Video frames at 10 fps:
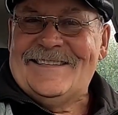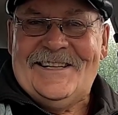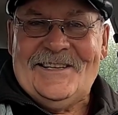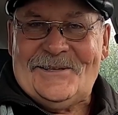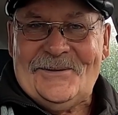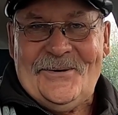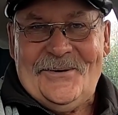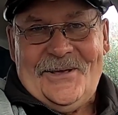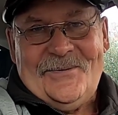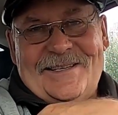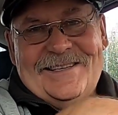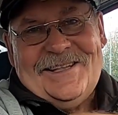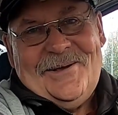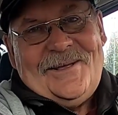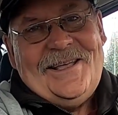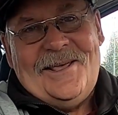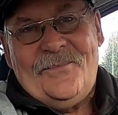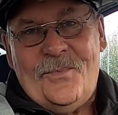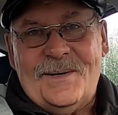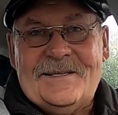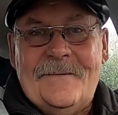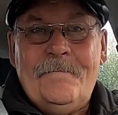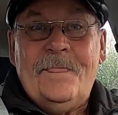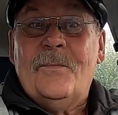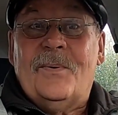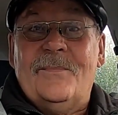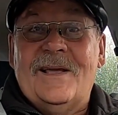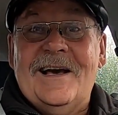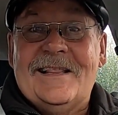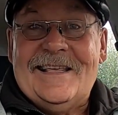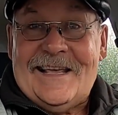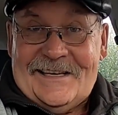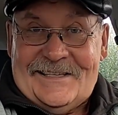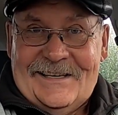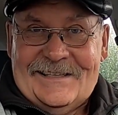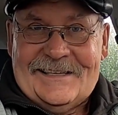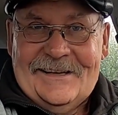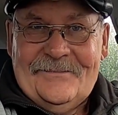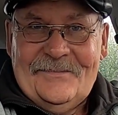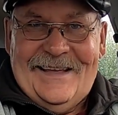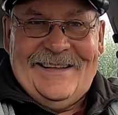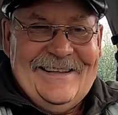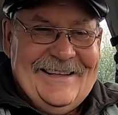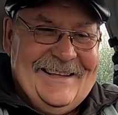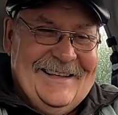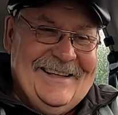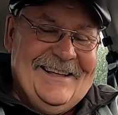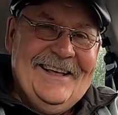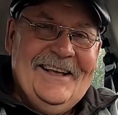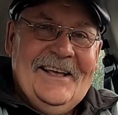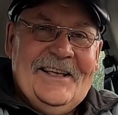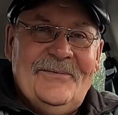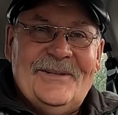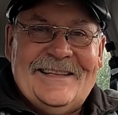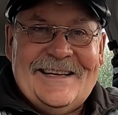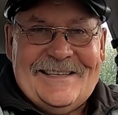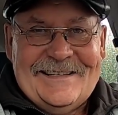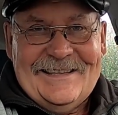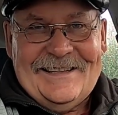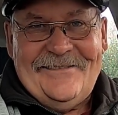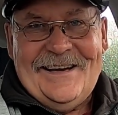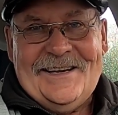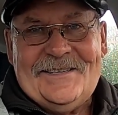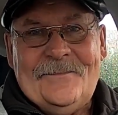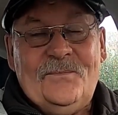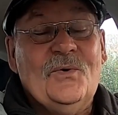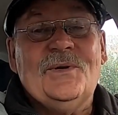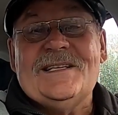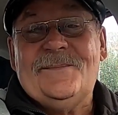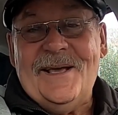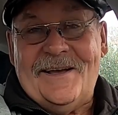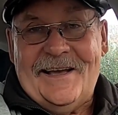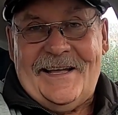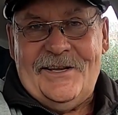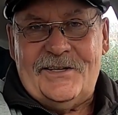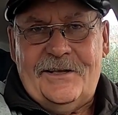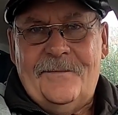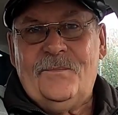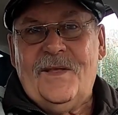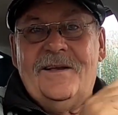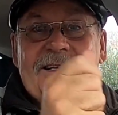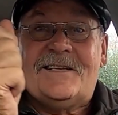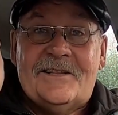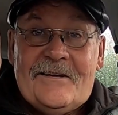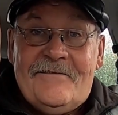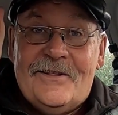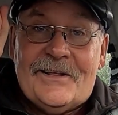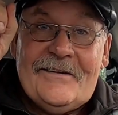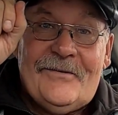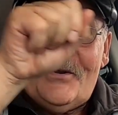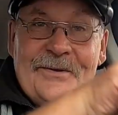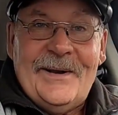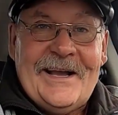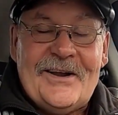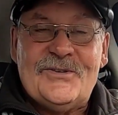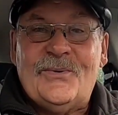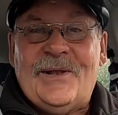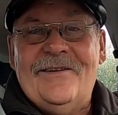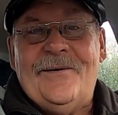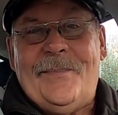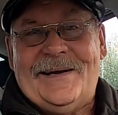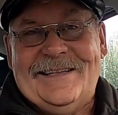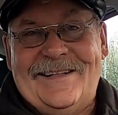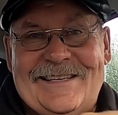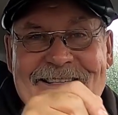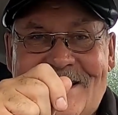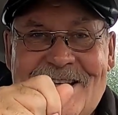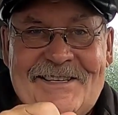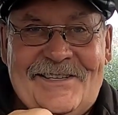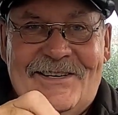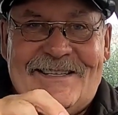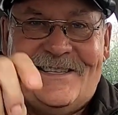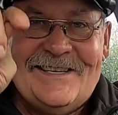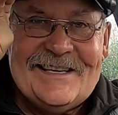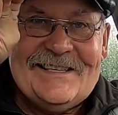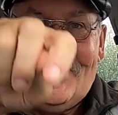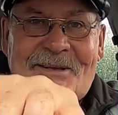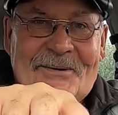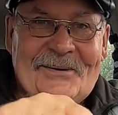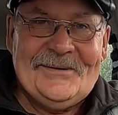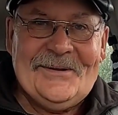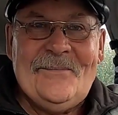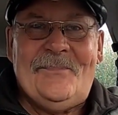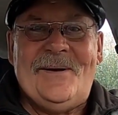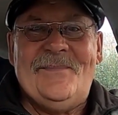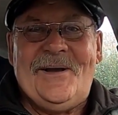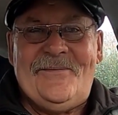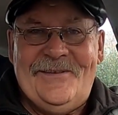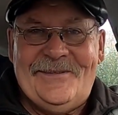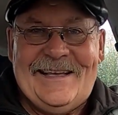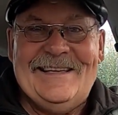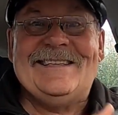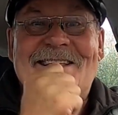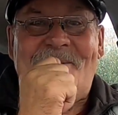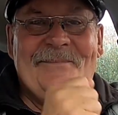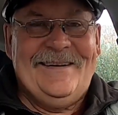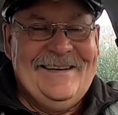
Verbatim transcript: занесло, и я уж не знаю каким образом, пробегала ящерица. И вот наш этот товарищ, ну для смеха, конечно, с этой вилкой вроде бы как шутливо погнался за ящерицей. Сейчас я ее, говорит, поймаю вилкой и съем.